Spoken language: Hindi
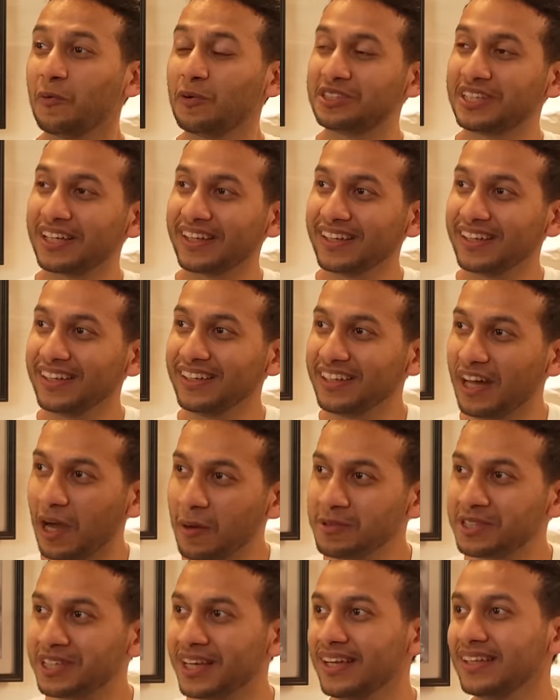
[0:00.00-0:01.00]
वो जगह का
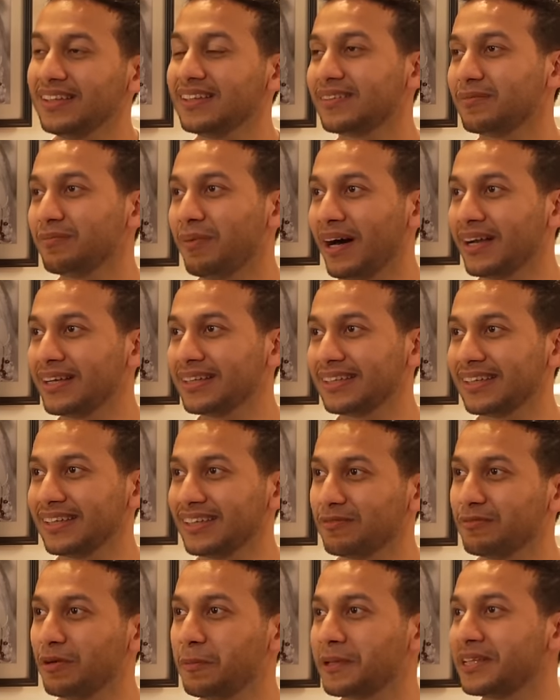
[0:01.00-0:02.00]
नाम शायद भारत के
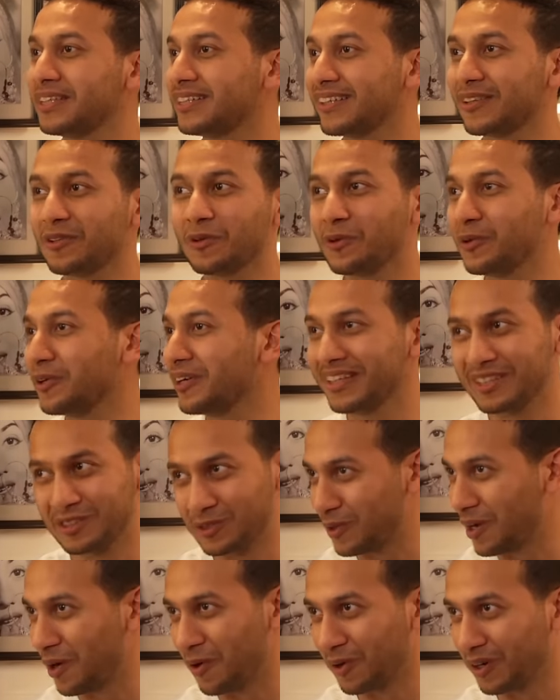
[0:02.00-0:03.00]
नब्बे प्रतिशत लोगों ने नहीं
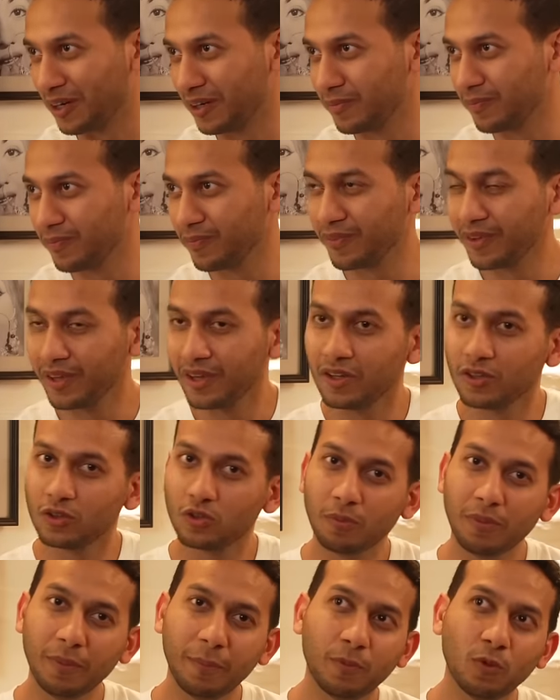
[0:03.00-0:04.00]
सुना होगा
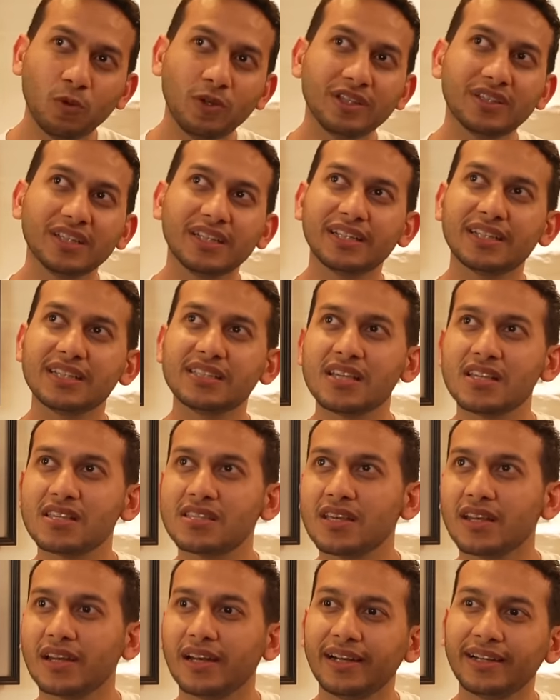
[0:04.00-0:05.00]
तो मैं पूरी तरीके से
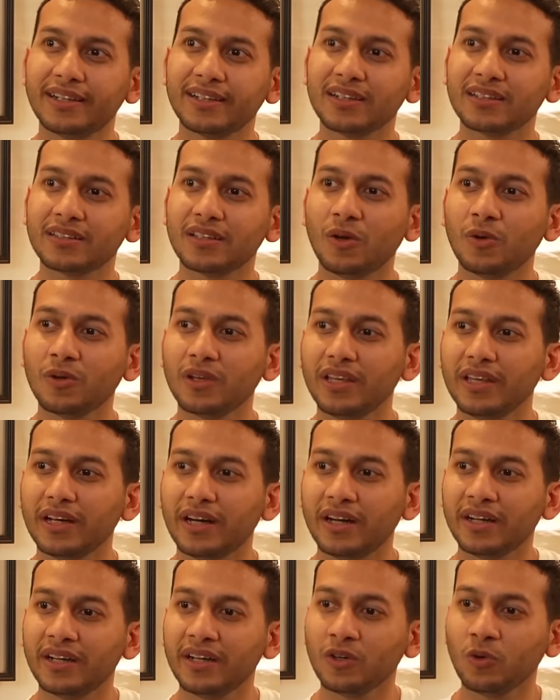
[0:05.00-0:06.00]
इससे रिलेट करता हूँ कि
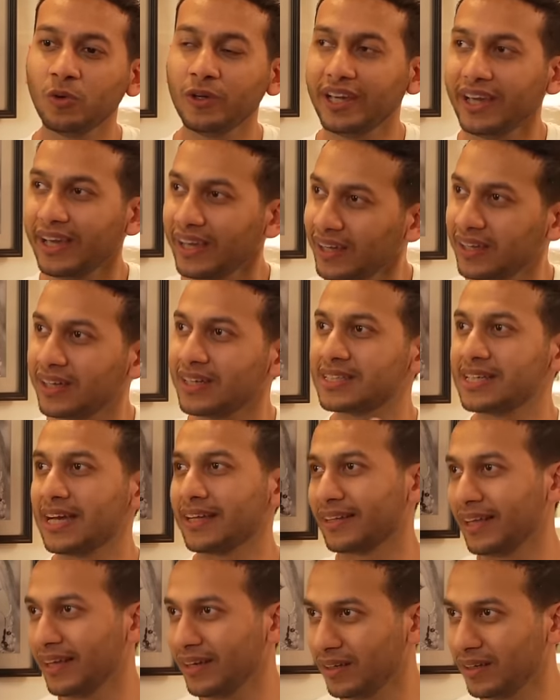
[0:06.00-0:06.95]
अगर कोई एक कर जाता है